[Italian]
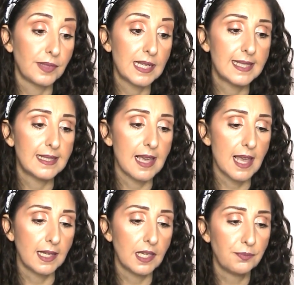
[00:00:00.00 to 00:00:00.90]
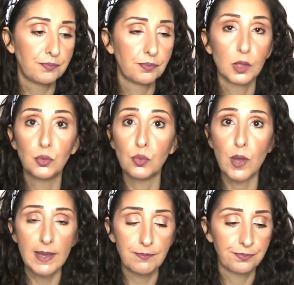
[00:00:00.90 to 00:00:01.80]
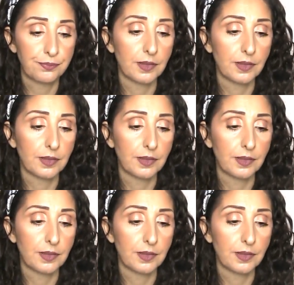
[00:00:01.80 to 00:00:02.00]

dei sieri due